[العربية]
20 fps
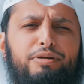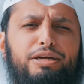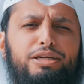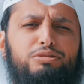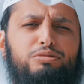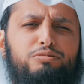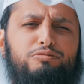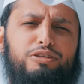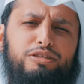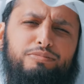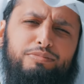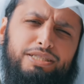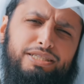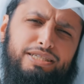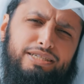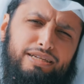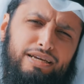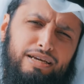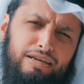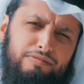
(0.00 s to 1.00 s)
بيت في
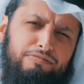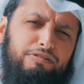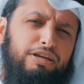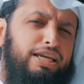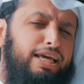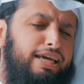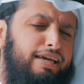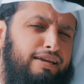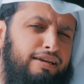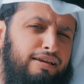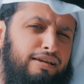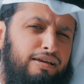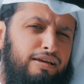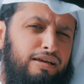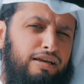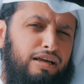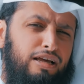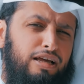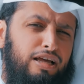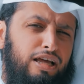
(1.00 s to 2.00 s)
المدينة في الليل
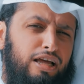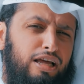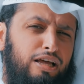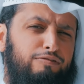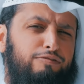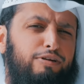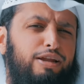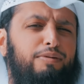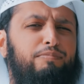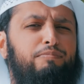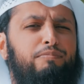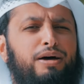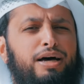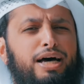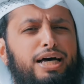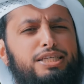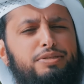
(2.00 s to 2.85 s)
فلما